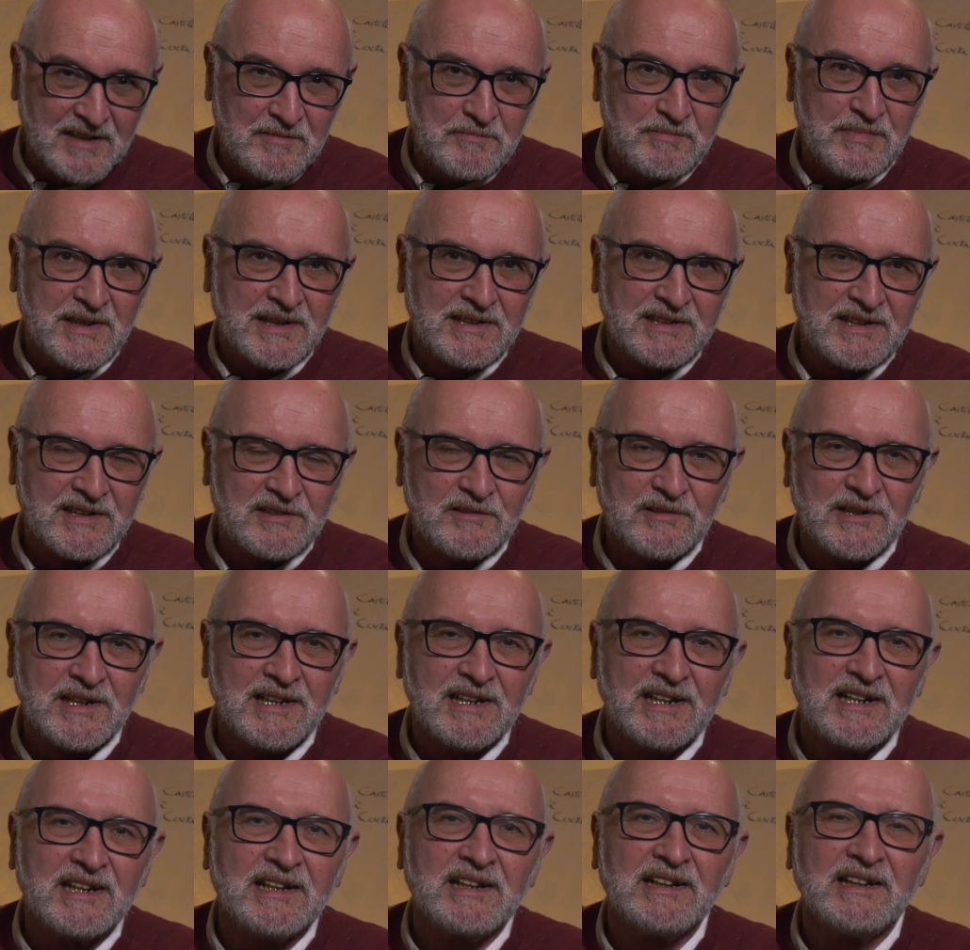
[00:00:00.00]
in
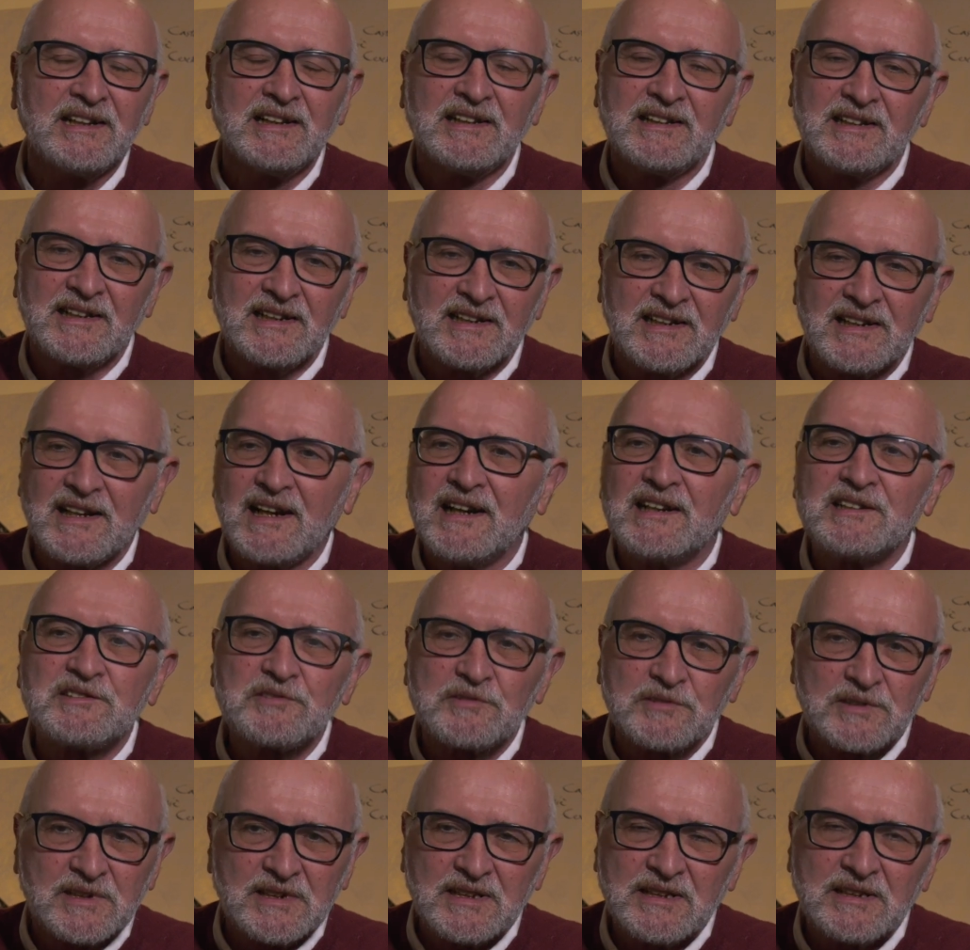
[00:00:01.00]
particolare in
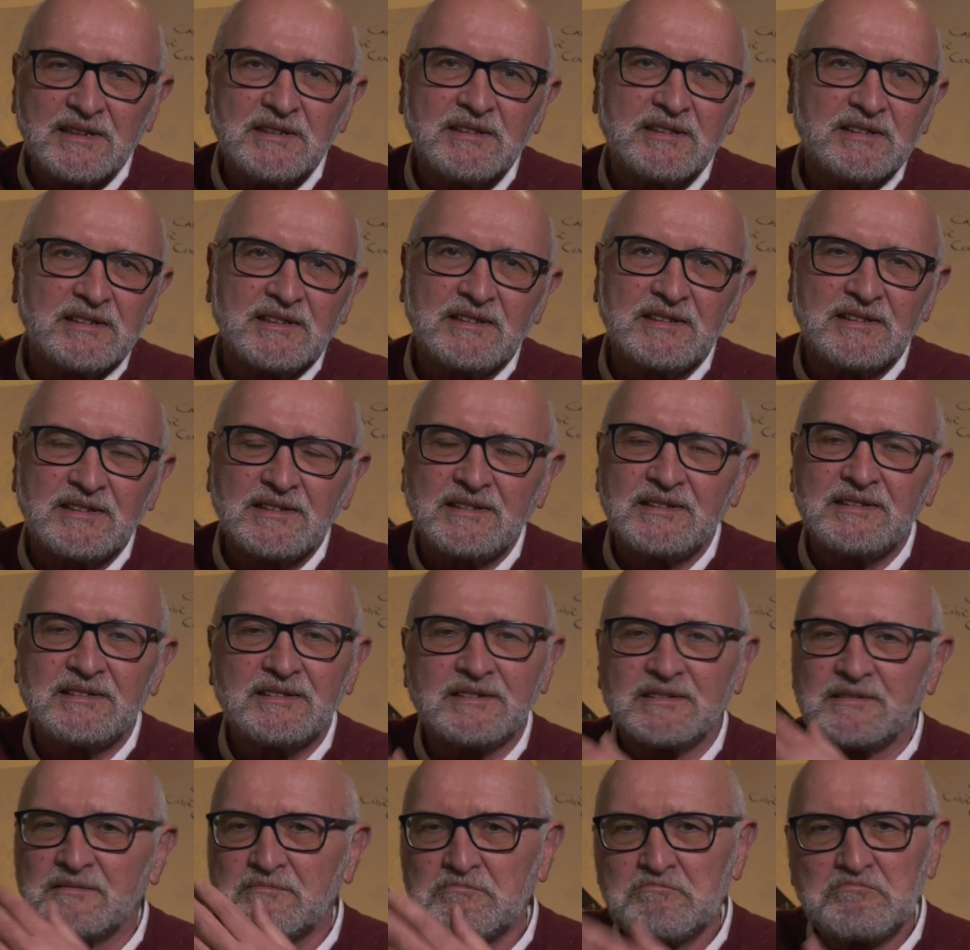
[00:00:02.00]
caso
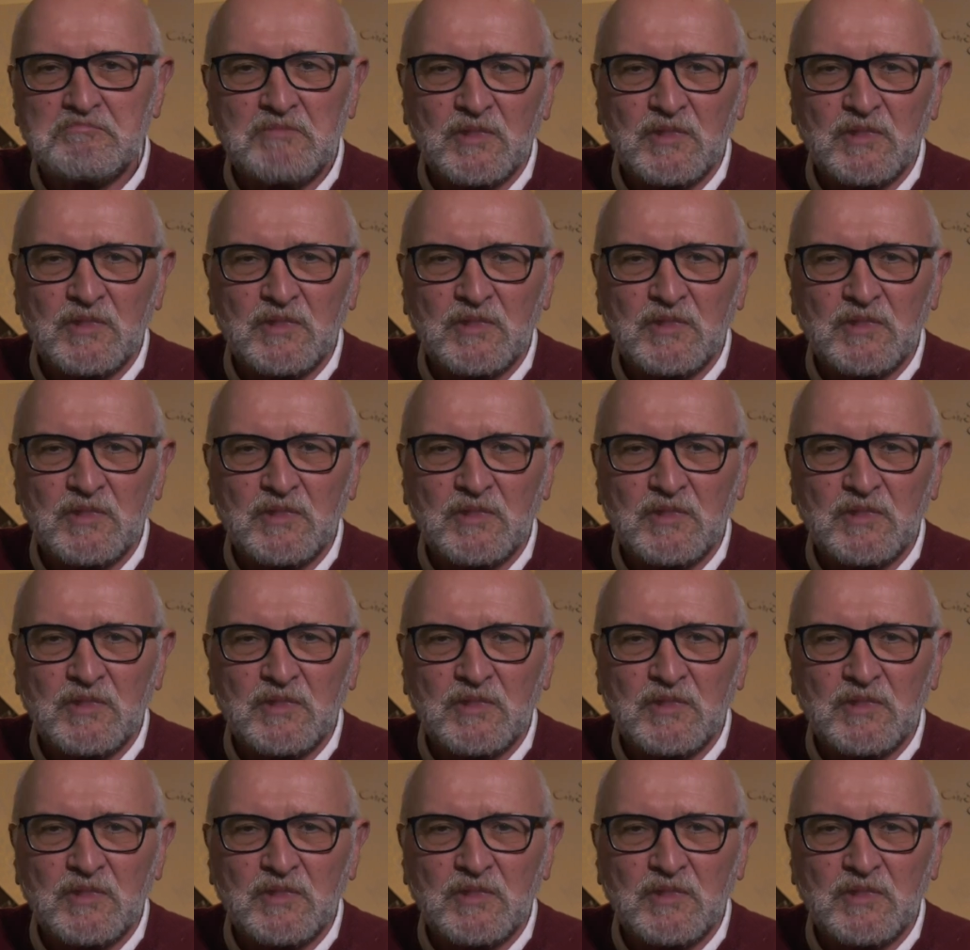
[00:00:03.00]
di